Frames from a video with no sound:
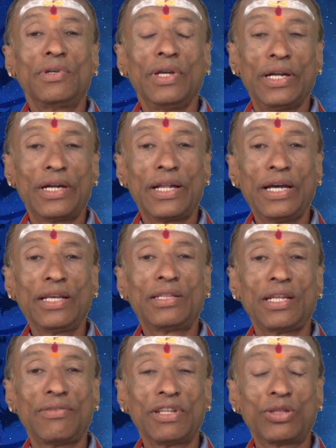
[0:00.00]

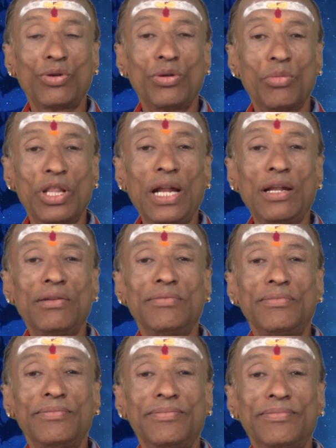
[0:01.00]
இரண்டாயிரத்தி இருபத்தொன்று முதல்
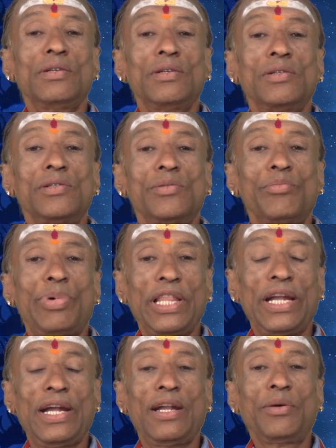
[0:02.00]

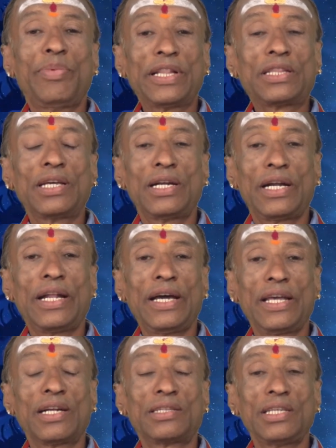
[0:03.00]
பதினேழு பத்து
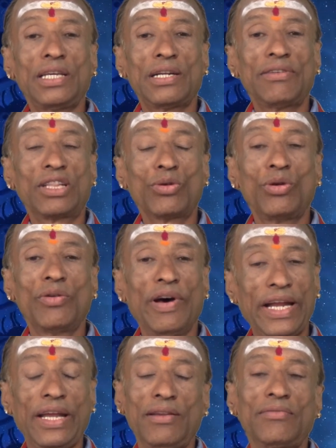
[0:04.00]
ரெண்டாயிரத்தி இருபத்தொன்று வரை